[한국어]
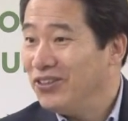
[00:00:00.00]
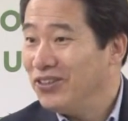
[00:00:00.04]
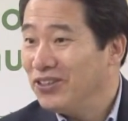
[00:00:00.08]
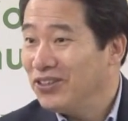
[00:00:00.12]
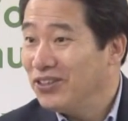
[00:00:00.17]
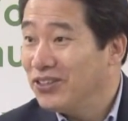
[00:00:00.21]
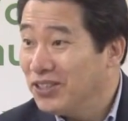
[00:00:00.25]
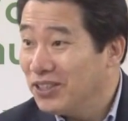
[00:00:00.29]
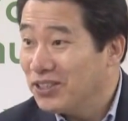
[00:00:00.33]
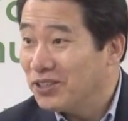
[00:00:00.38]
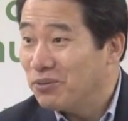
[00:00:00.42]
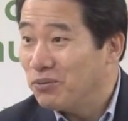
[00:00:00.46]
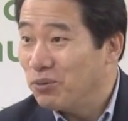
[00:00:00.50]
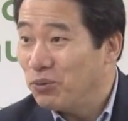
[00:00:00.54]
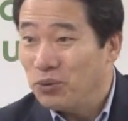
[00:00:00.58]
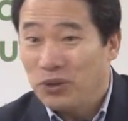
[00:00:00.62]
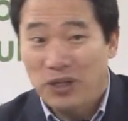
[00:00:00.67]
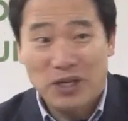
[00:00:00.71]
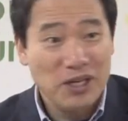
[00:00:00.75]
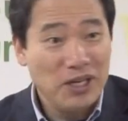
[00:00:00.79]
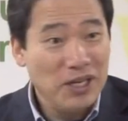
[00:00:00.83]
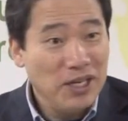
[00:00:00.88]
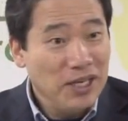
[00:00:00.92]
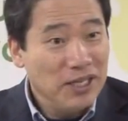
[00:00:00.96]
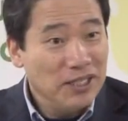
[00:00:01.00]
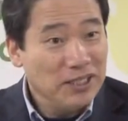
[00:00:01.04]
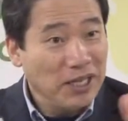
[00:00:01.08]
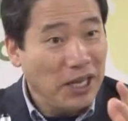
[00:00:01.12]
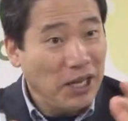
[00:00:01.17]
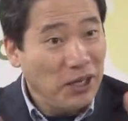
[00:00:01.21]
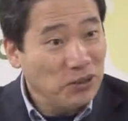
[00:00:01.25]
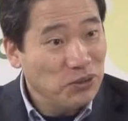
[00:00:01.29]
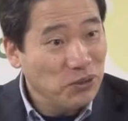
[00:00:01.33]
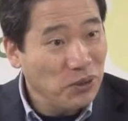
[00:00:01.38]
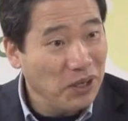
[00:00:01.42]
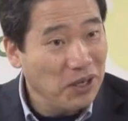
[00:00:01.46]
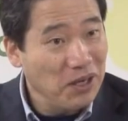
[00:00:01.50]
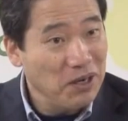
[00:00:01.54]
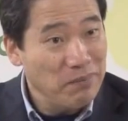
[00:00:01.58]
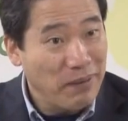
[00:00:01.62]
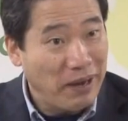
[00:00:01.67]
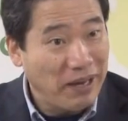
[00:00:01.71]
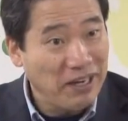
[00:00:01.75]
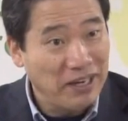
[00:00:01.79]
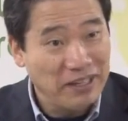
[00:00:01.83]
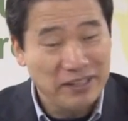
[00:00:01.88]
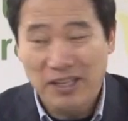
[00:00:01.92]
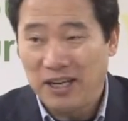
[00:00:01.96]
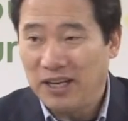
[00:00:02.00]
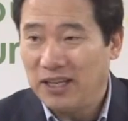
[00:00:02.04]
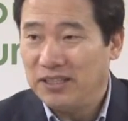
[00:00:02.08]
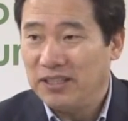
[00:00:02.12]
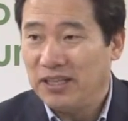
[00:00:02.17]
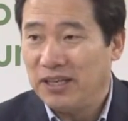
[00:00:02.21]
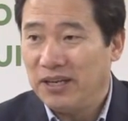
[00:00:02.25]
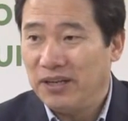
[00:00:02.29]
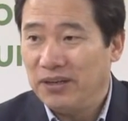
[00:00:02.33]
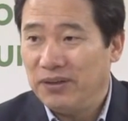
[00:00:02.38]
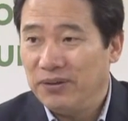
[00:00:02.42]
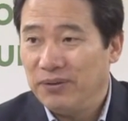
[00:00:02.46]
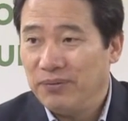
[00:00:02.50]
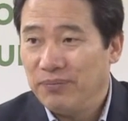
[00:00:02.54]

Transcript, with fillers: 그렇지 않습니까? 우리가 사역 속에 그걸 많이 나타나잖아요.